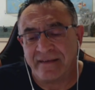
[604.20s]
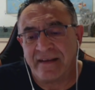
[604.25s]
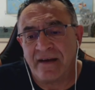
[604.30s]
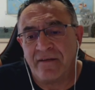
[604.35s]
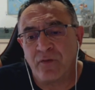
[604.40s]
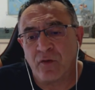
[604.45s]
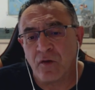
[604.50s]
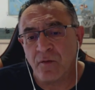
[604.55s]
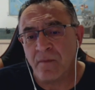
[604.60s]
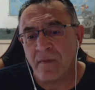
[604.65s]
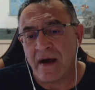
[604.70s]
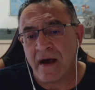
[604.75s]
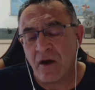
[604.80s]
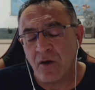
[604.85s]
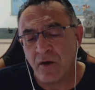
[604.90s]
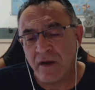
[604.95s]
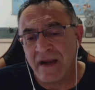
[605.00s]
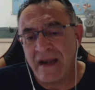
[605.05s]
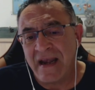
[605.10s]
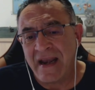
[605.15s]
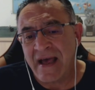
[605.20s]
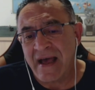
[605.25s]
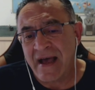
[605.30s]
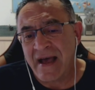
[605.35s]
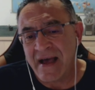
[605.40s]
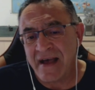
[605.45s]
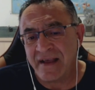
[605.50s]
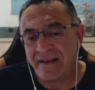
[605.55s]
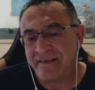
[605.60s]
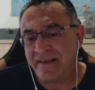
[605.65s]
ha formado en
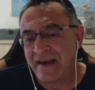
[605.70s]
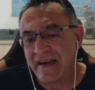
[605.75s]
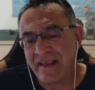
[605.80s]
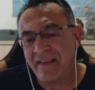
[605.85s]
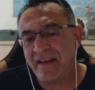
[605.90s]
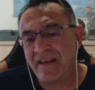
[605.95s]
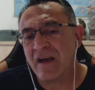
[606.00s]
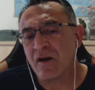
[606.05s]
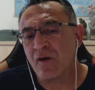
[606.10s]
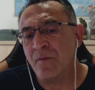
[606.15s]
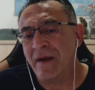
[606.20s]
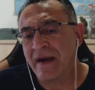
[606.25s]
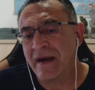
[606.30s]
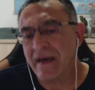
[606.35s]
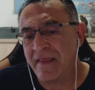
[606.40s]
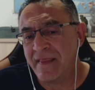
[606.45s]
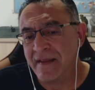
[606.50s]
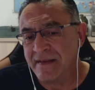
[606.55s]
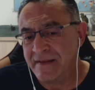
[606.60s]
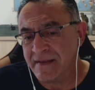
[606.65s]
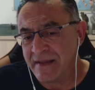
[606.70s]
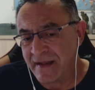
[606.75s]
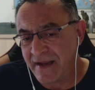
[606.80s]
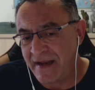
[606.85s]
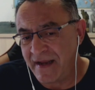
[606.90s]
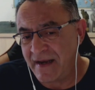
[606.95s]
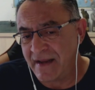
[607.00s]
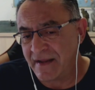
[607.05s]
la, cerca de la comarca de Antequera.